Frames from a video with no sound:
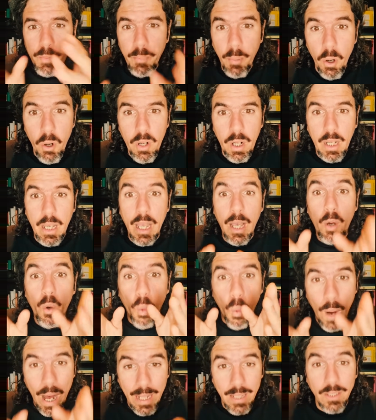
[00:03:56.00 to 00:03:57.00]
porque
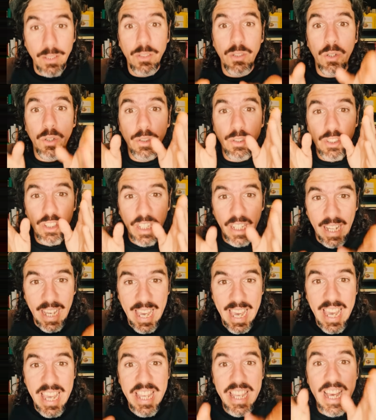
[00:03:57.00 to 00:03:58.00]
cuanto sin
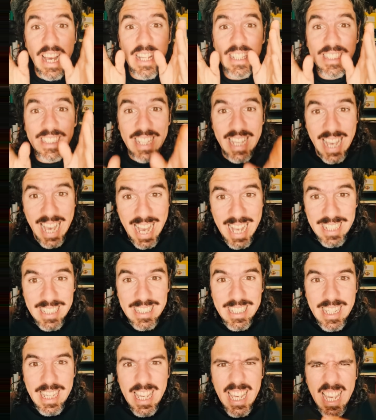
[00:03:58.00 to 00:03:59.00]
ella se
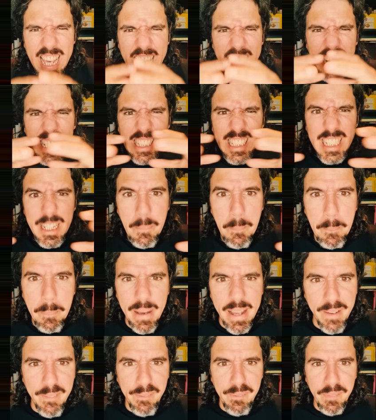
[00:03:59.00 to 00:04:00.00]
hace es
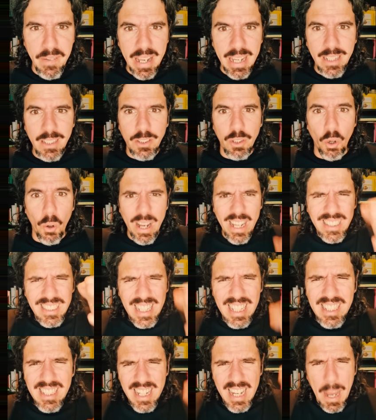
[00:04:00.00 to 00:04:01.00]
imperfecto.
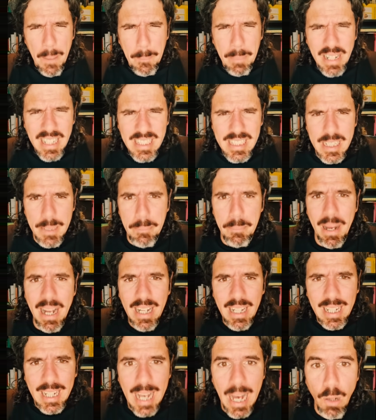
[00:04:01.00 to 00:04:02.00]
Esta es la
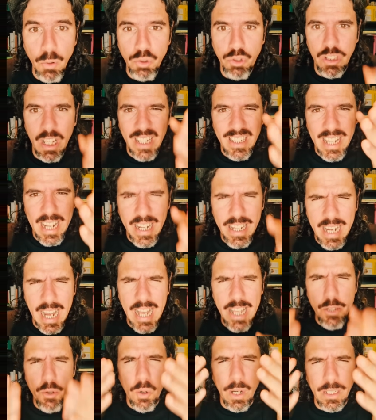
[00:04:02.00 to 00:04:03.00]
principal causa del
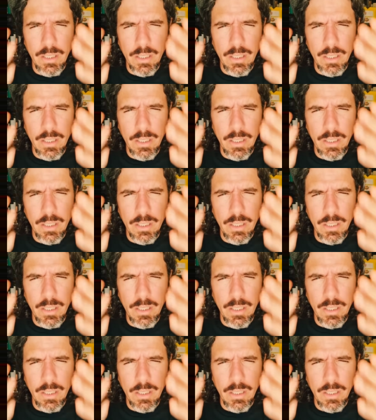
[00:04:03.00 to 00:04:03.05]
daño